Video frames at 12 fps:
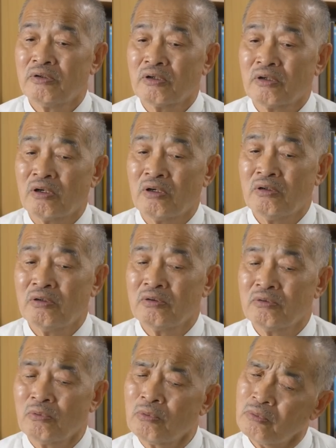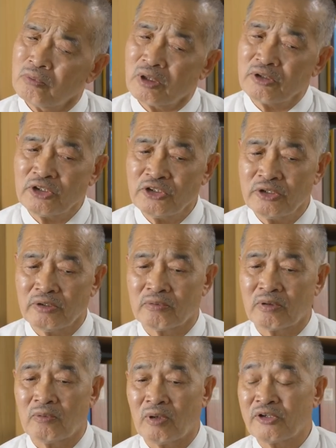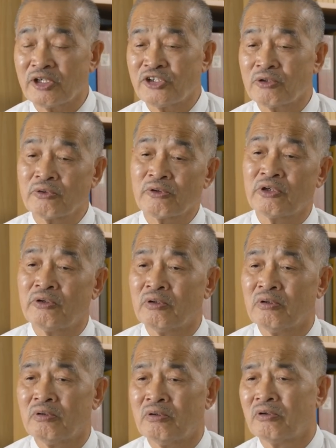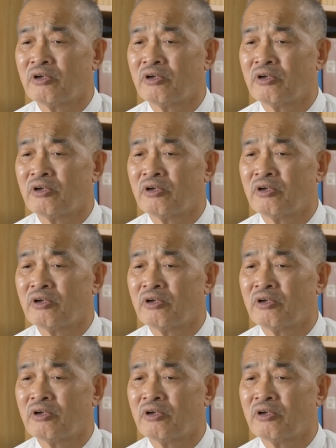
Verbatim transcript: だからどういう形なのか私ごときの